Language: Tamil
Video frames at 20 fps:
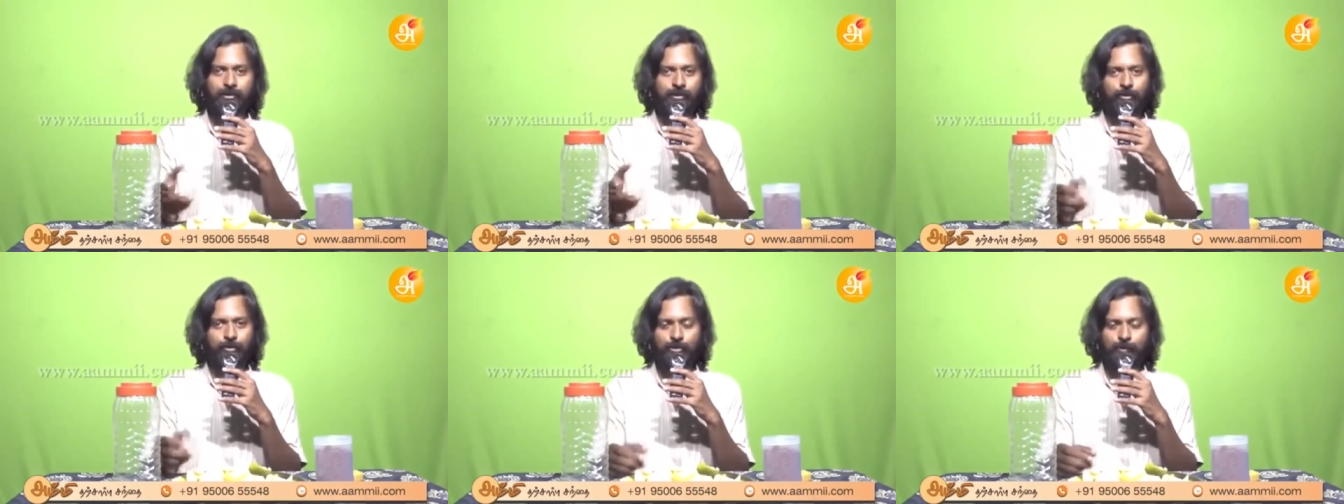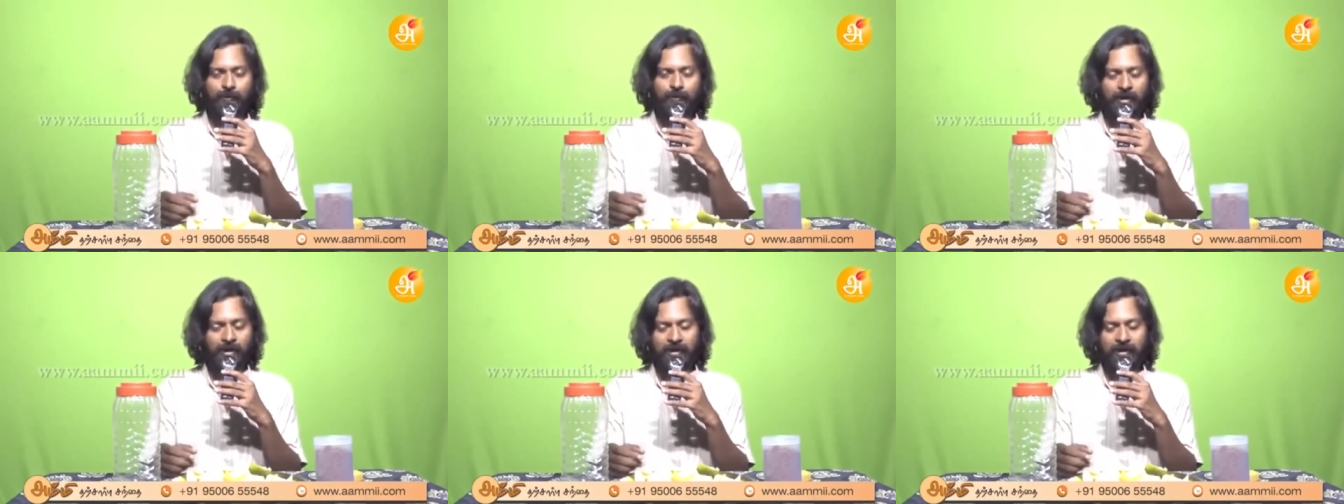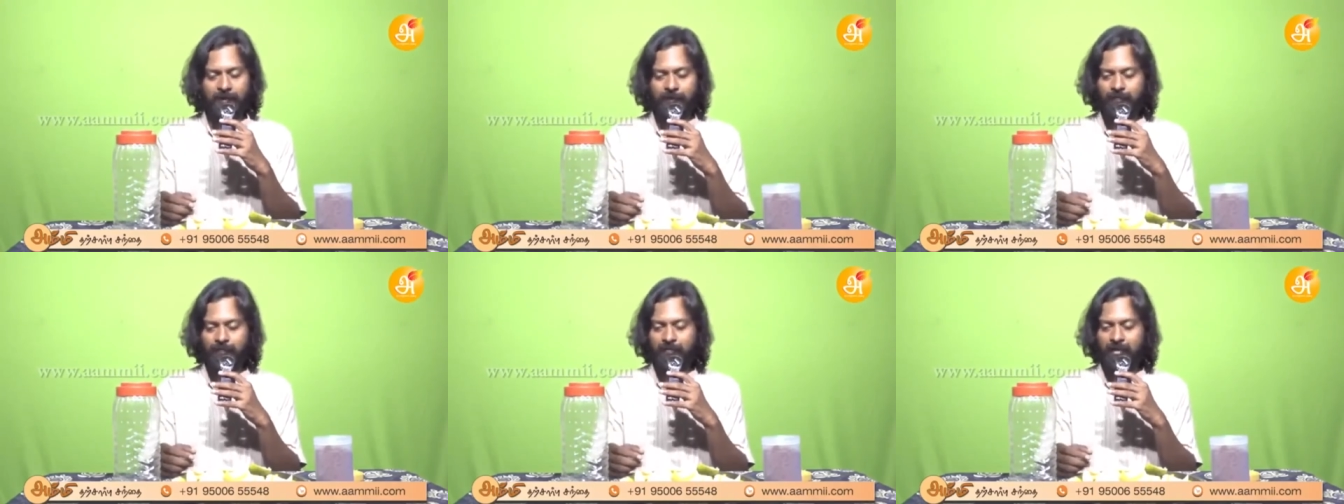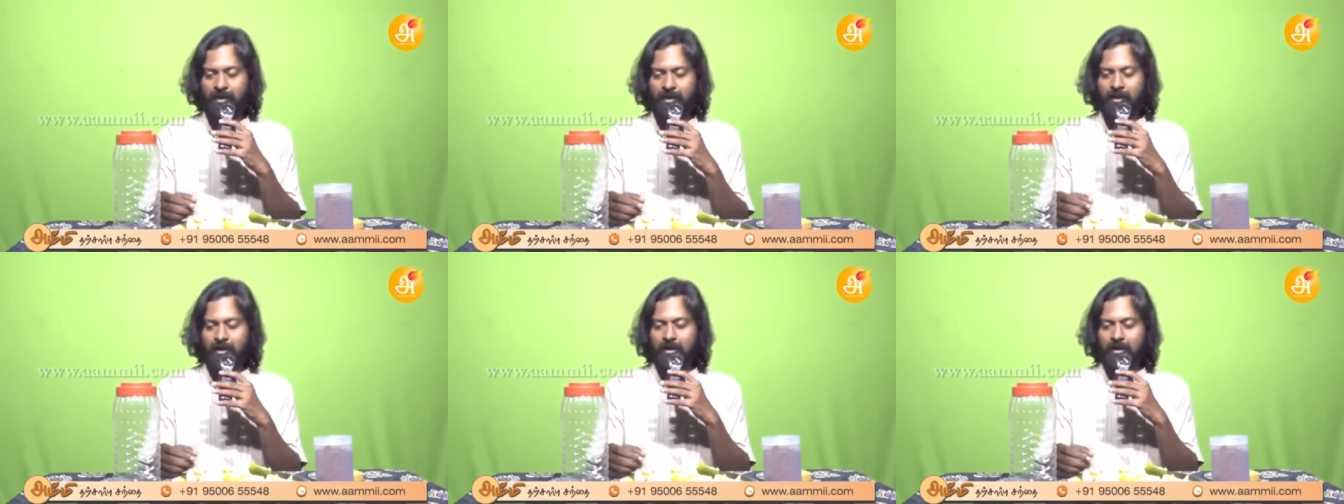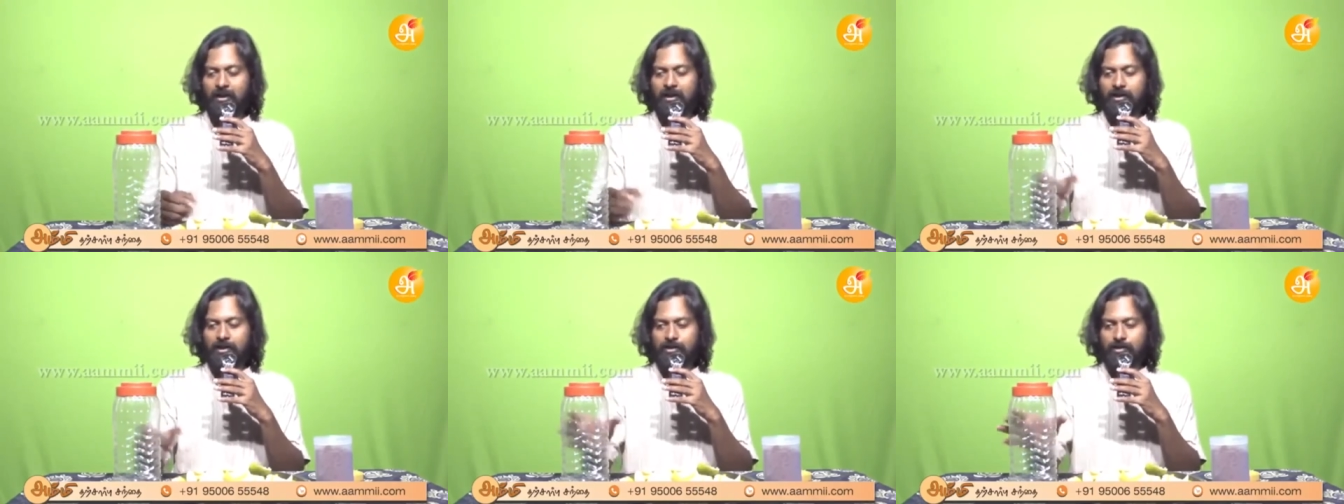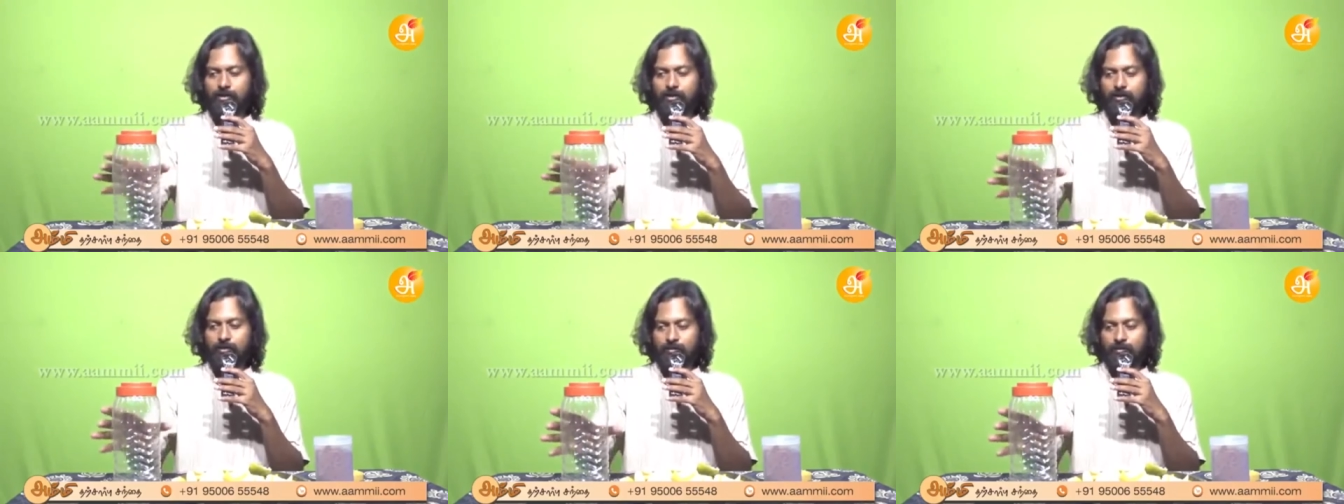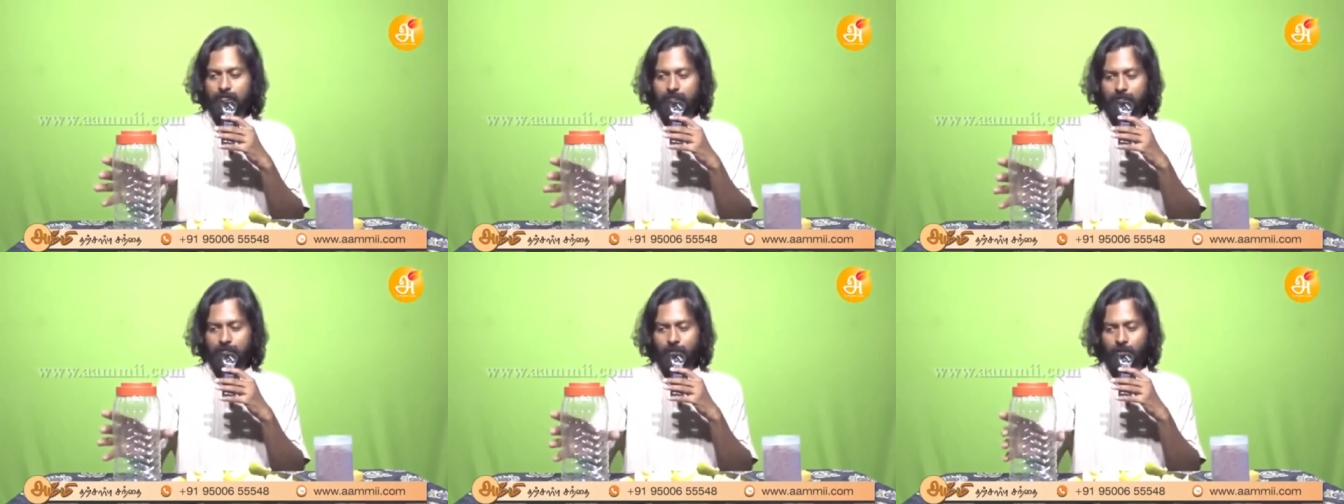யூஸ் பண்ணலாம் ஸோ
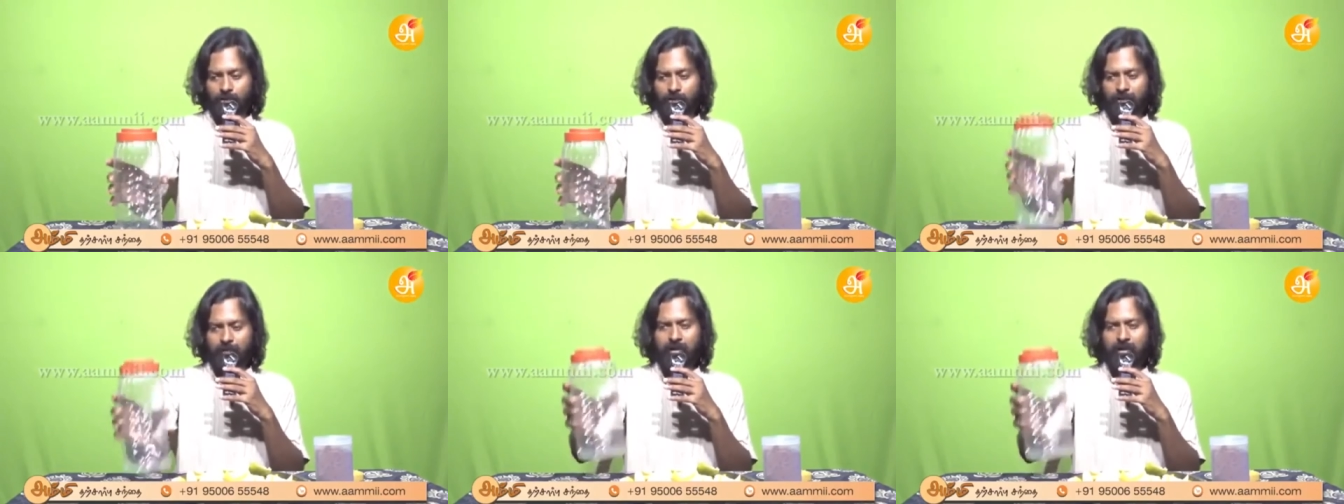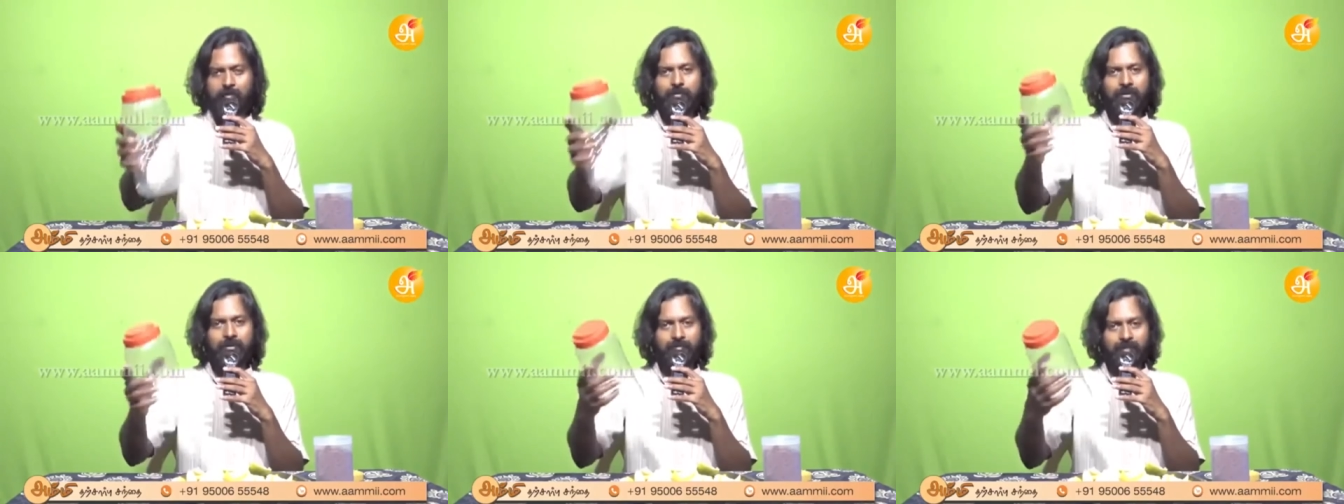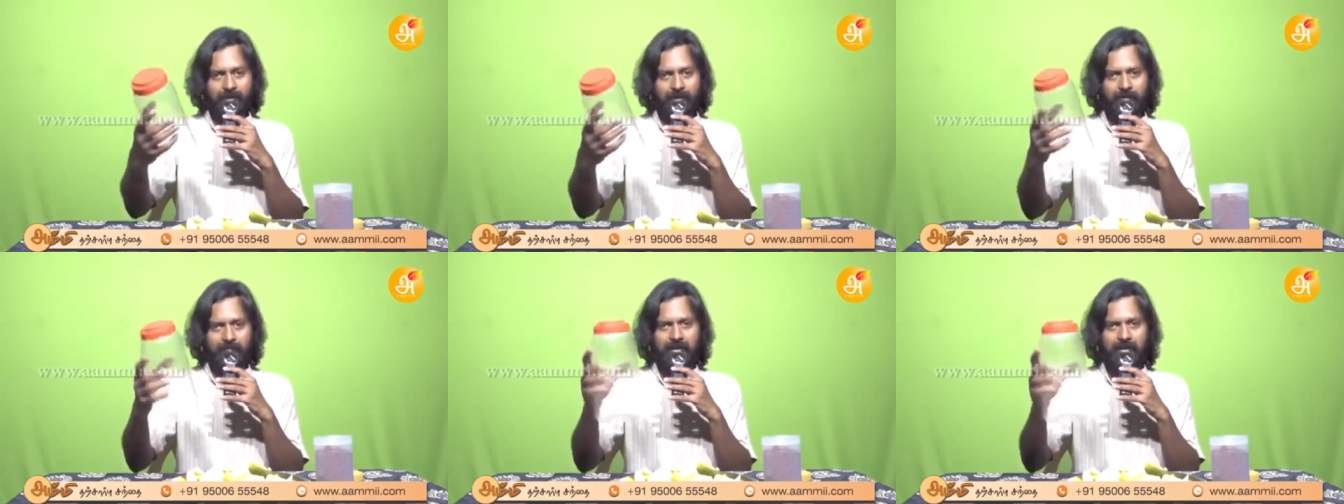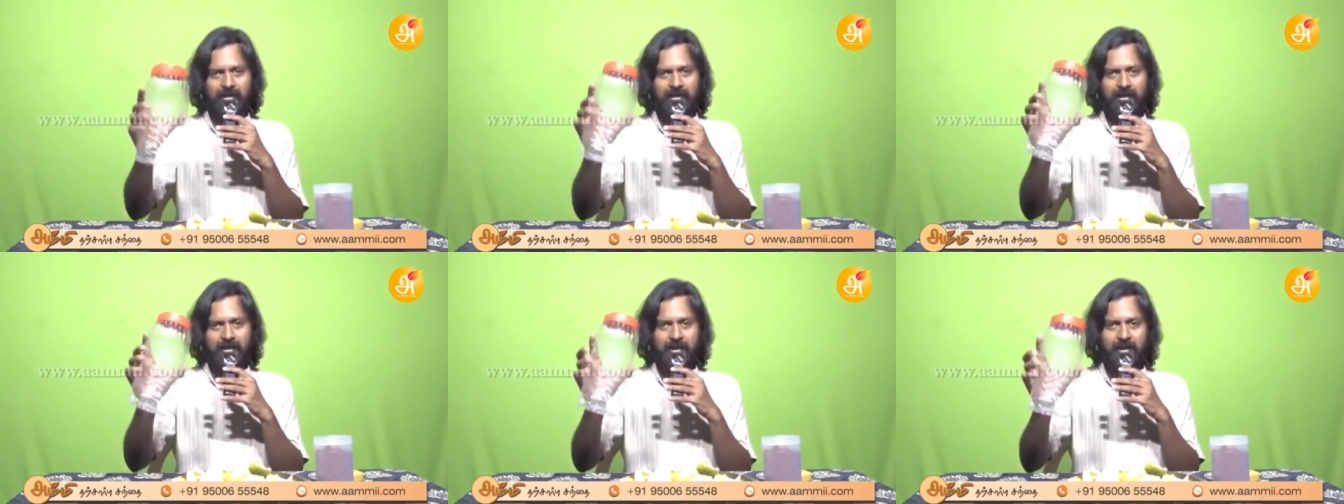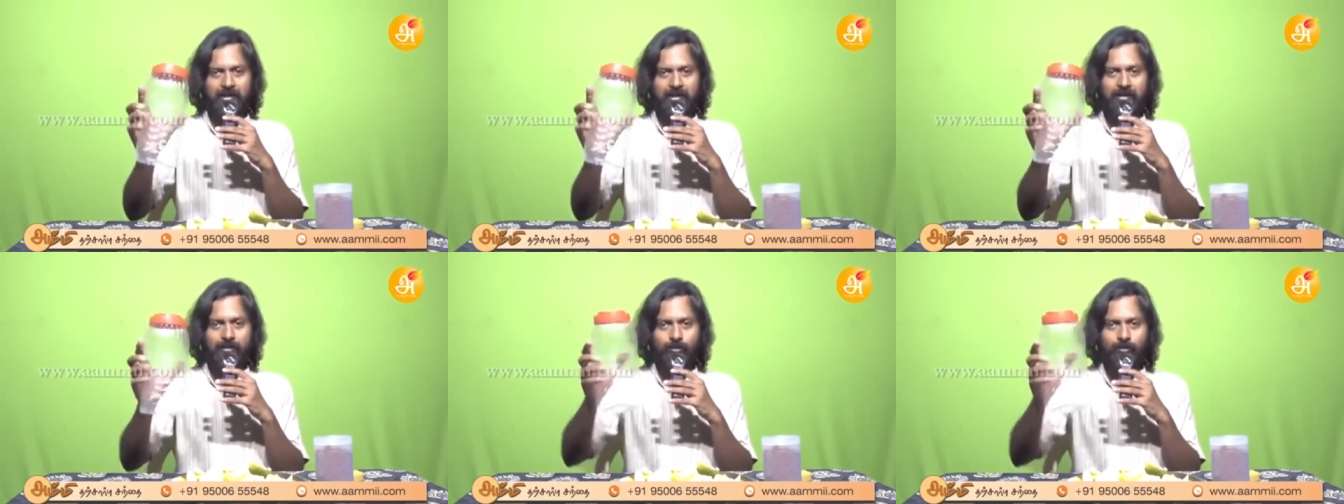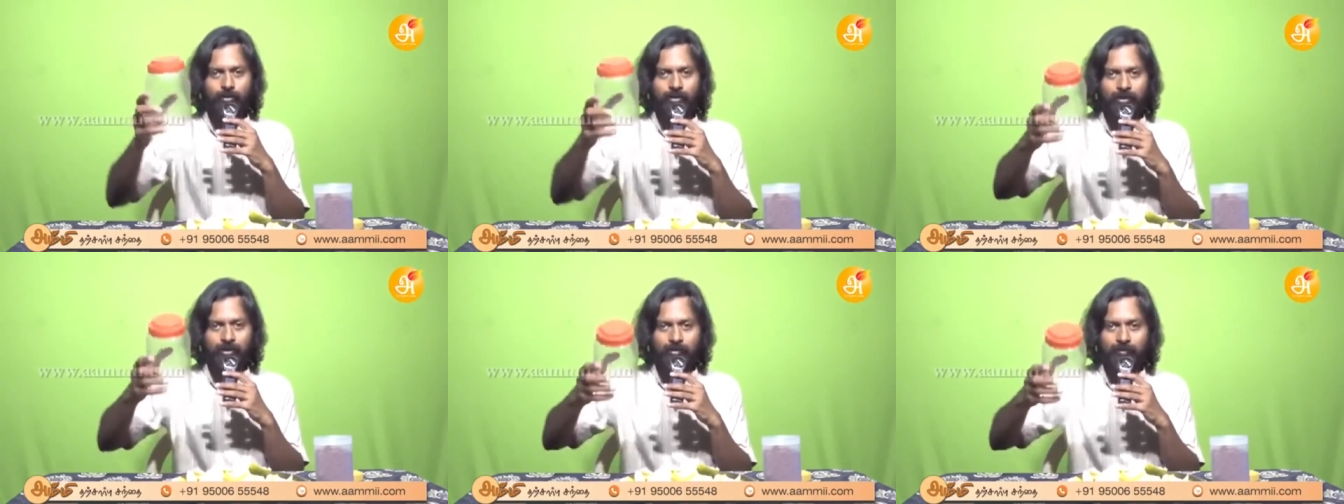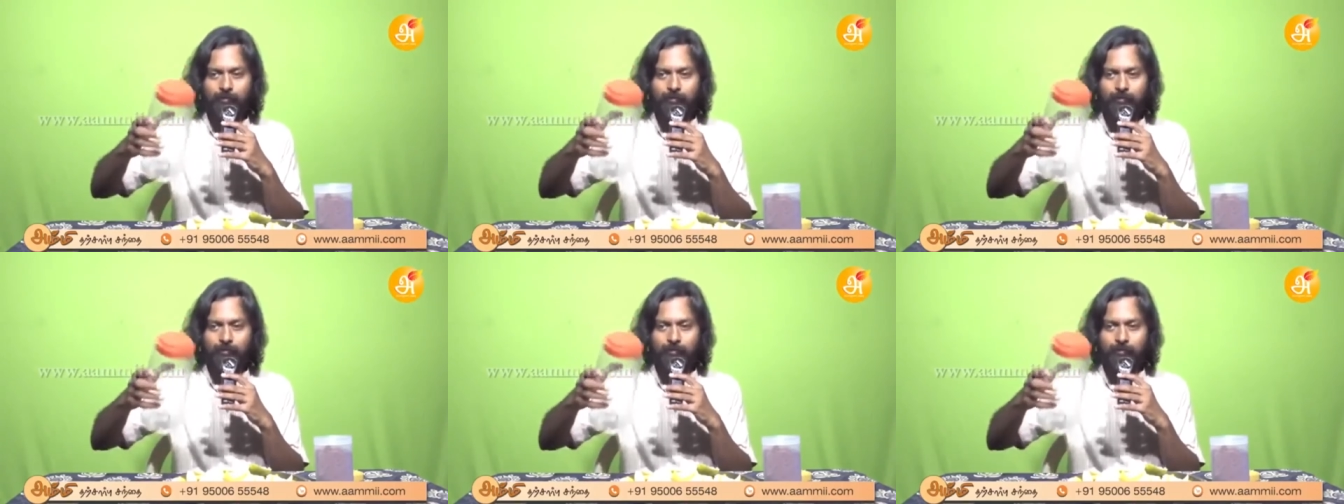முக்கியமாக நம்மளுக்கு வேண்டியது என்னென்னா ஒரு